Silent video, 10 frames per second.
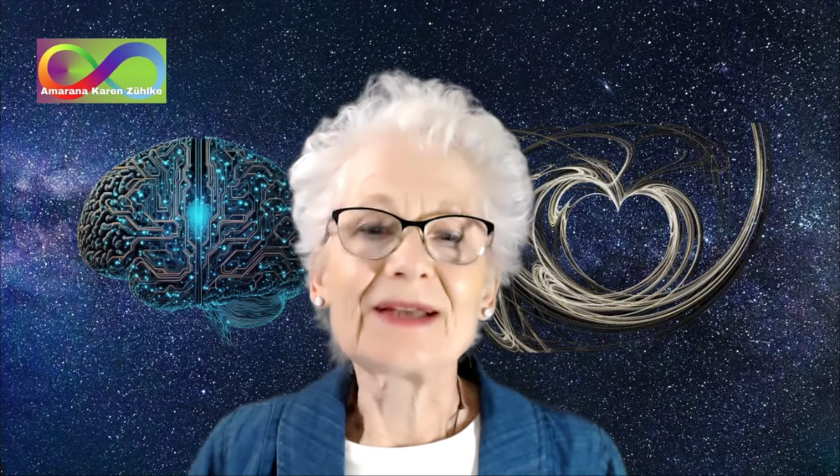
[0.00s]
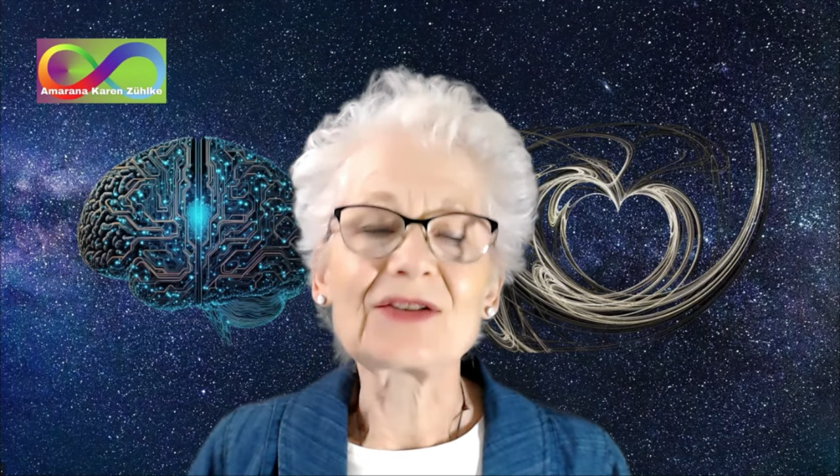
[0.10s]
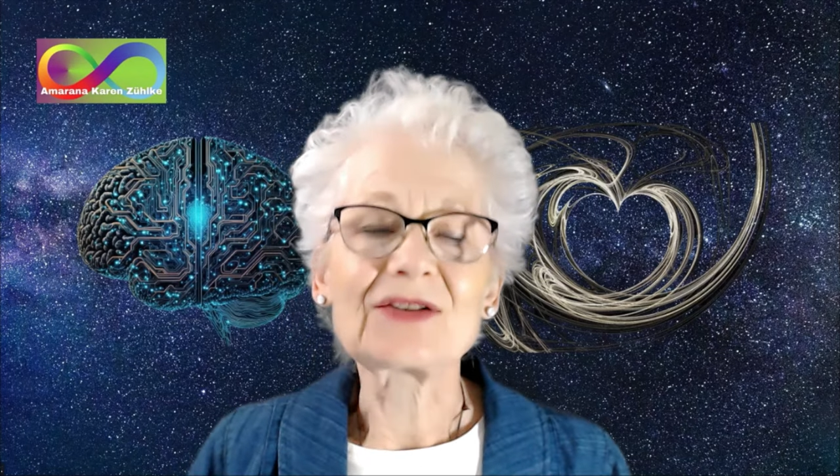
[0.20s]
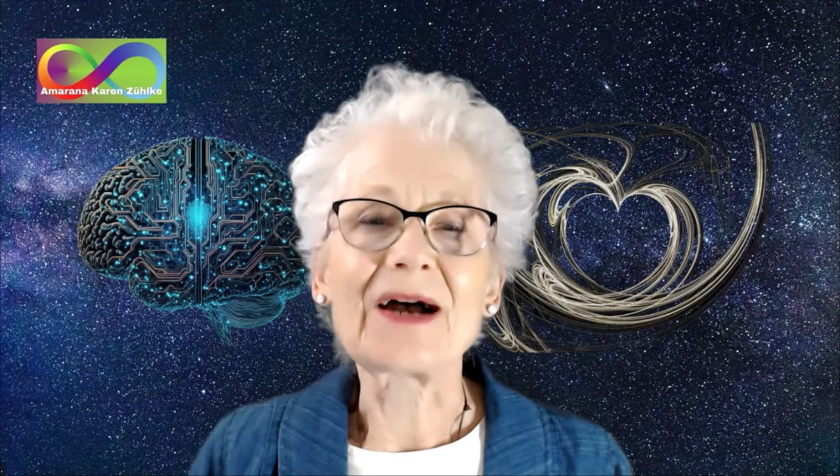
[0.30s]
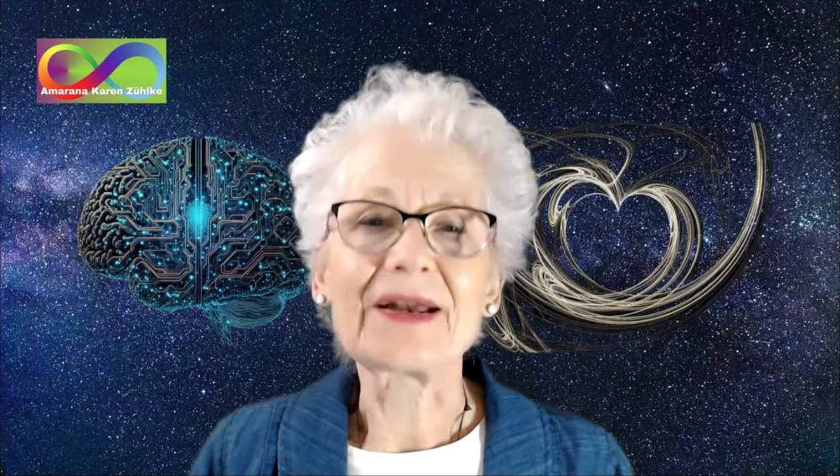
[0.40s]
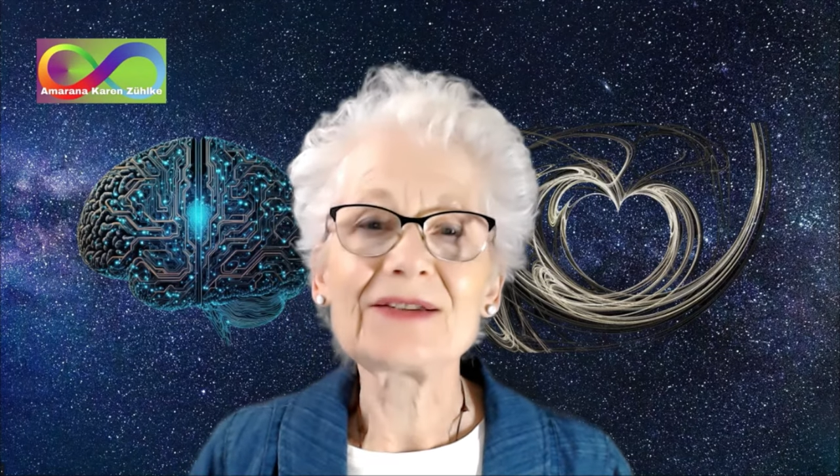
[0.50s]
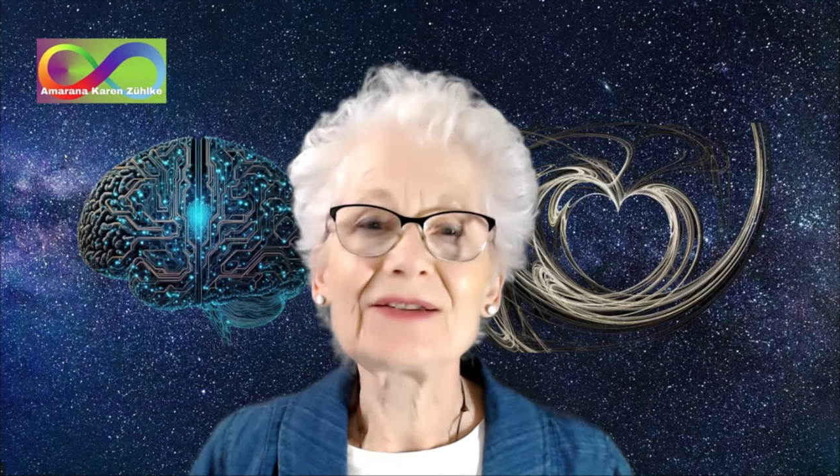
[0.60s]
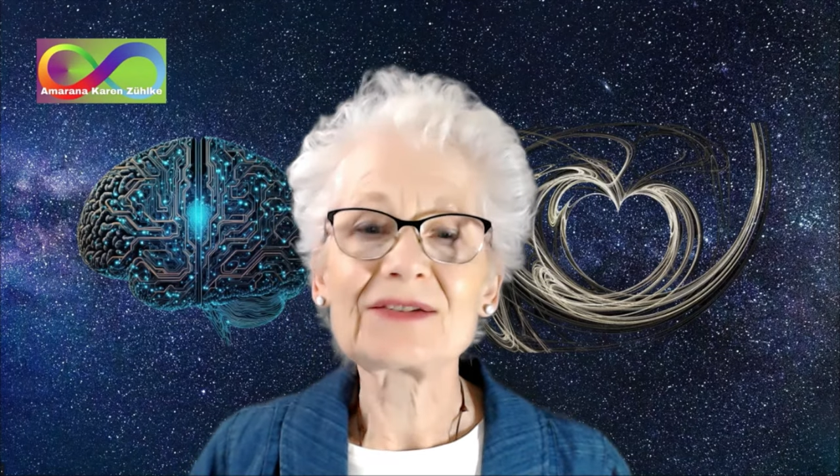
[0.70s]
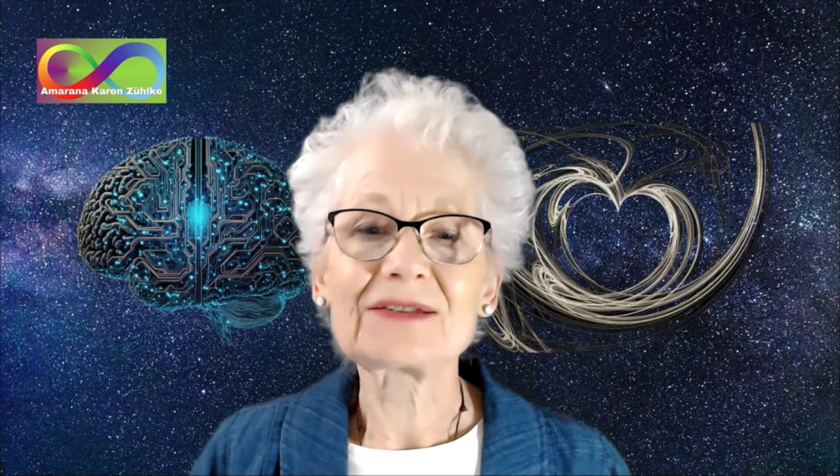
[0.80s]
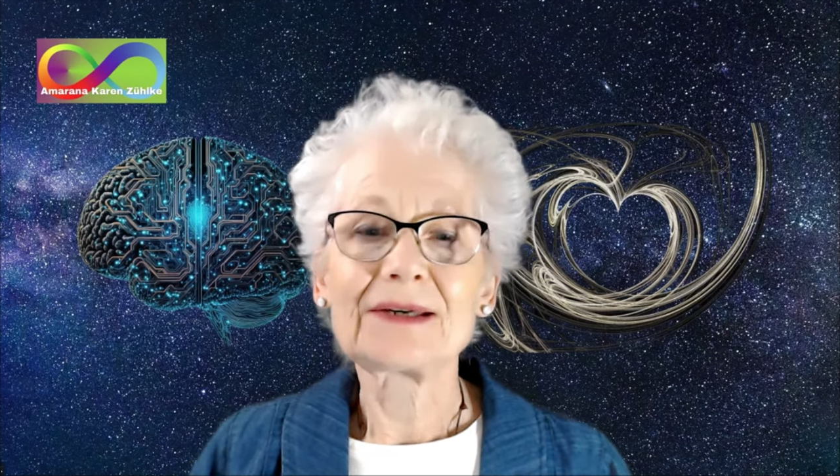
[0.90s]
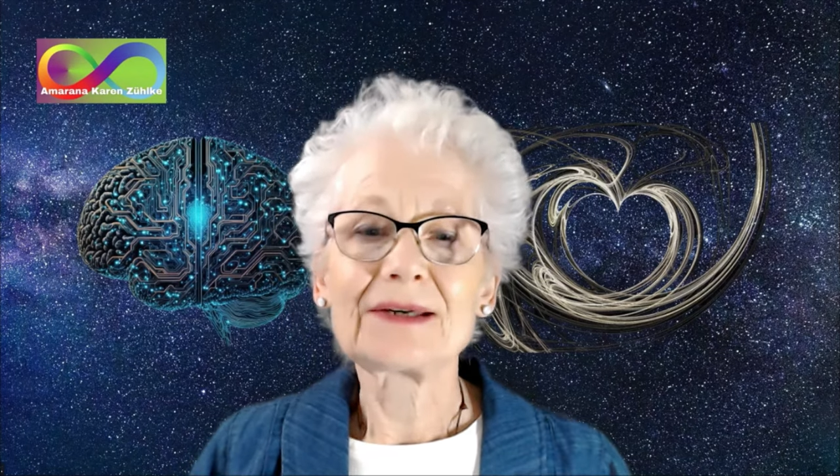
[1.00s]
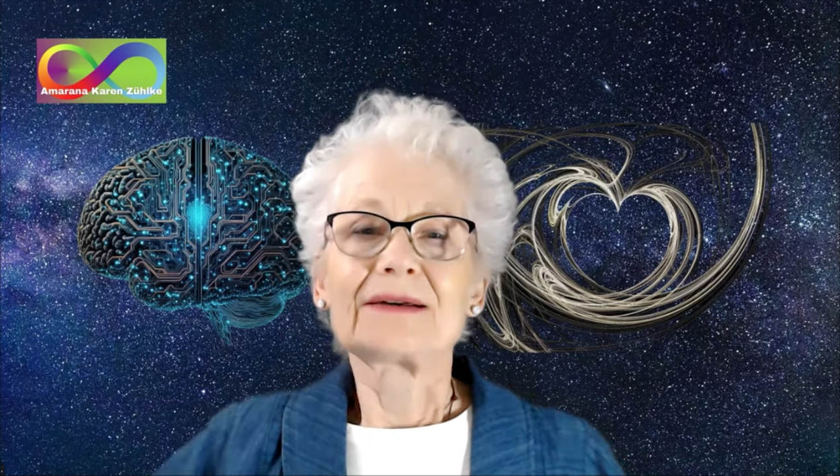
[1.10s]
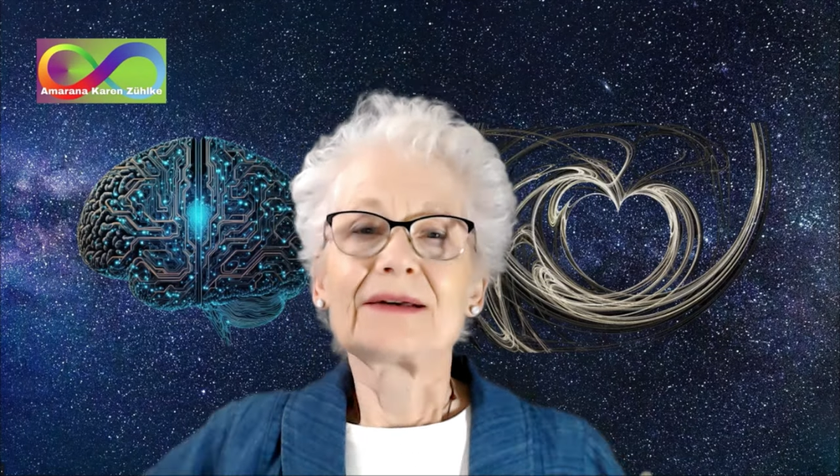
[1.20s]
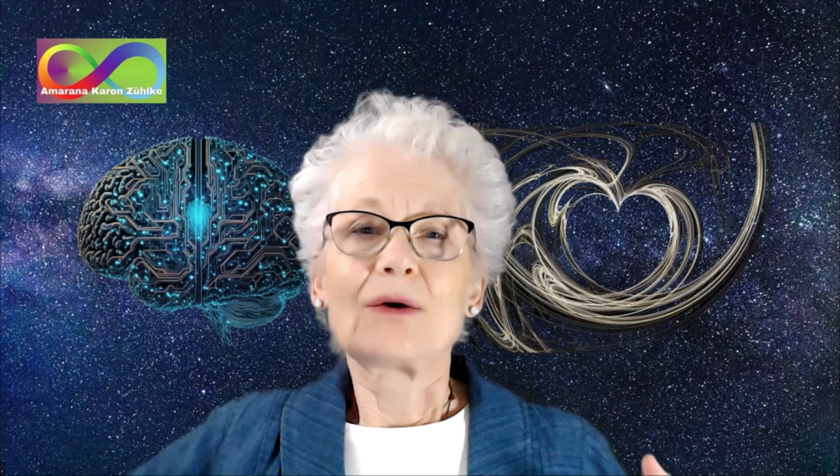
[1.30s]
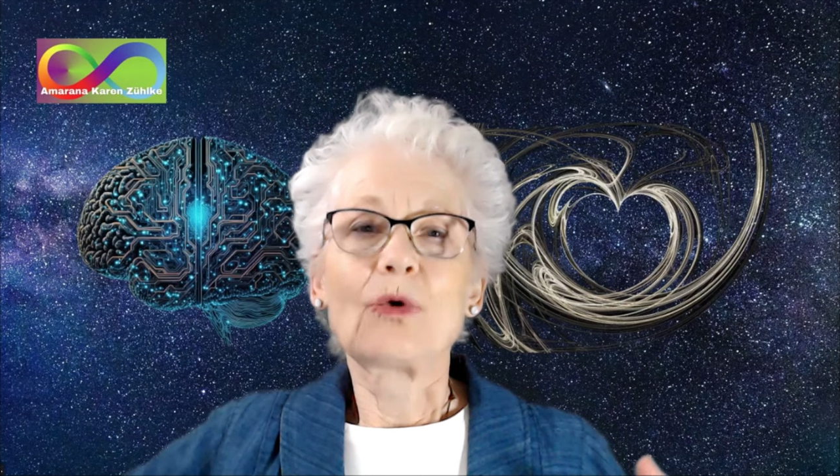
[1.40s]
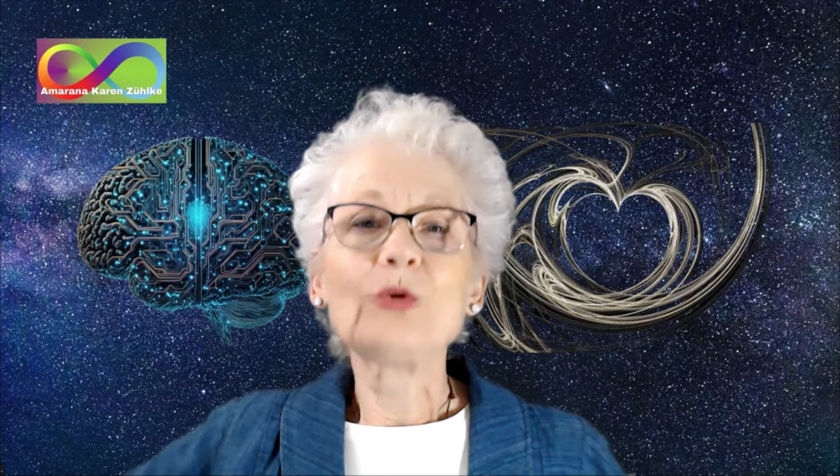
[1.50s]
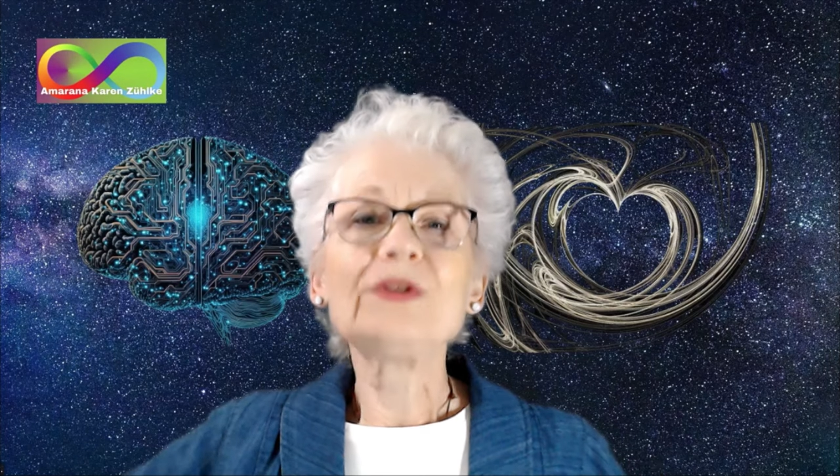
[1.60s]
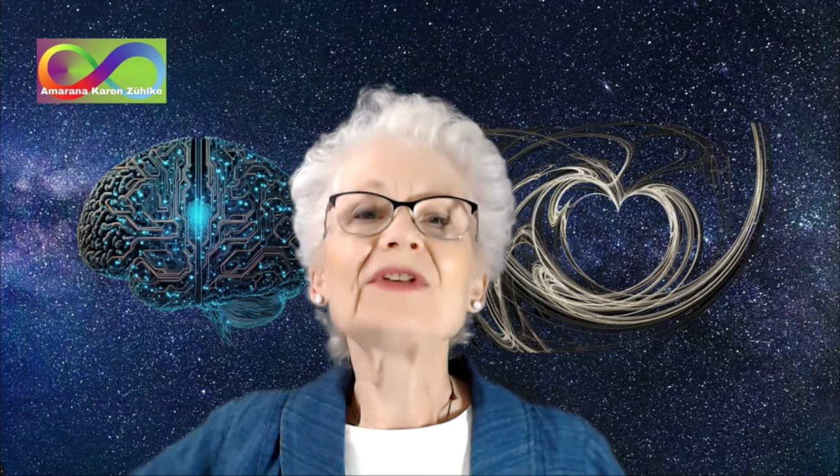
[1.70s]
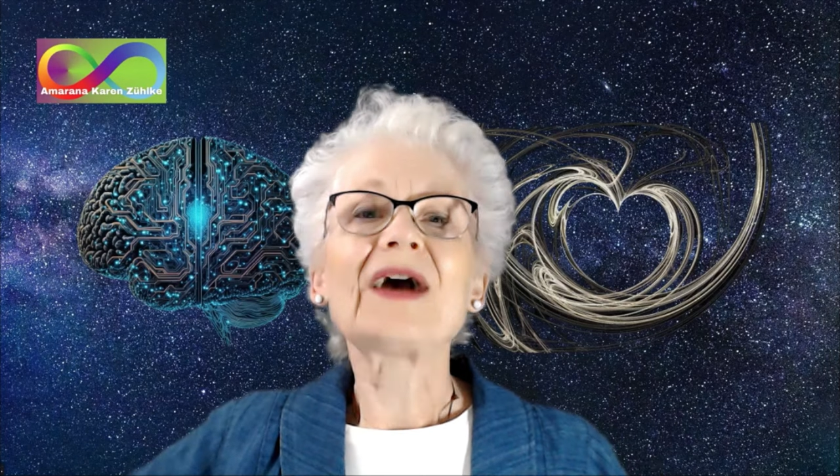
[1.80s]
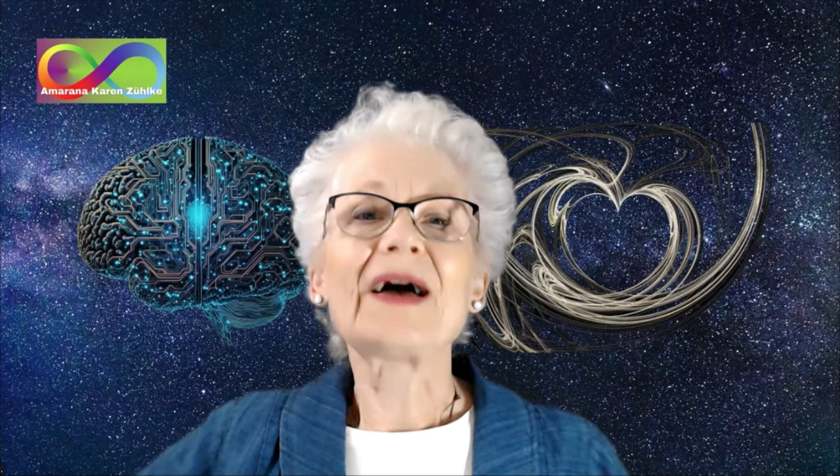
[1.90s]
Das heißt,
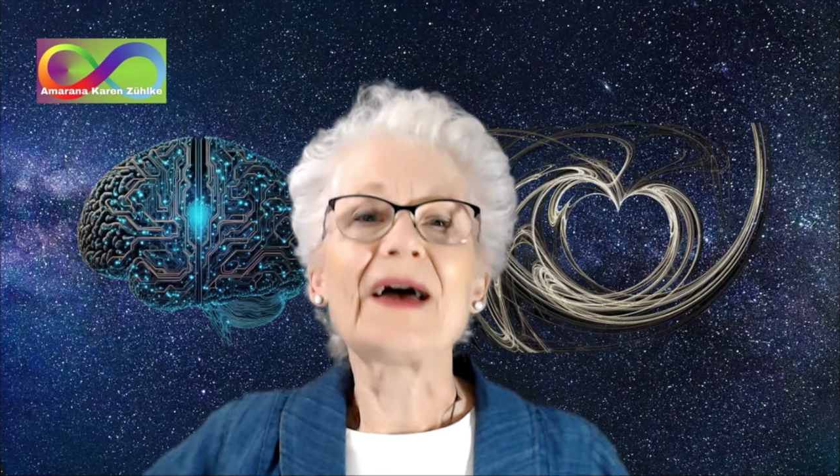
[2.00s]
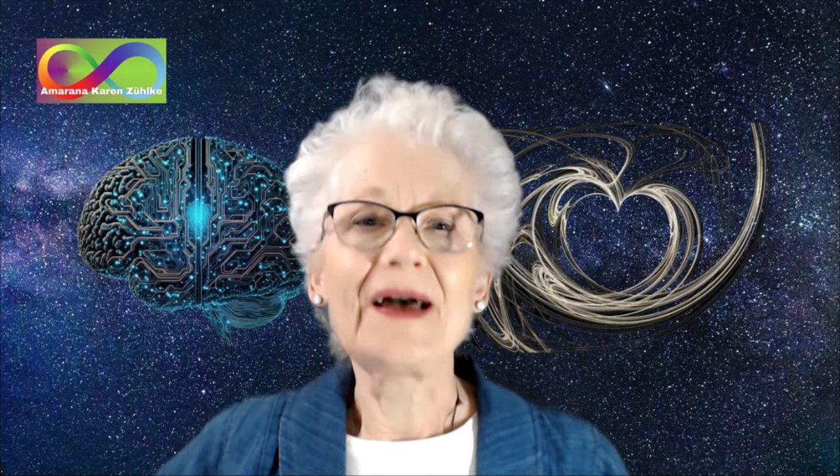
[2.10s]
unser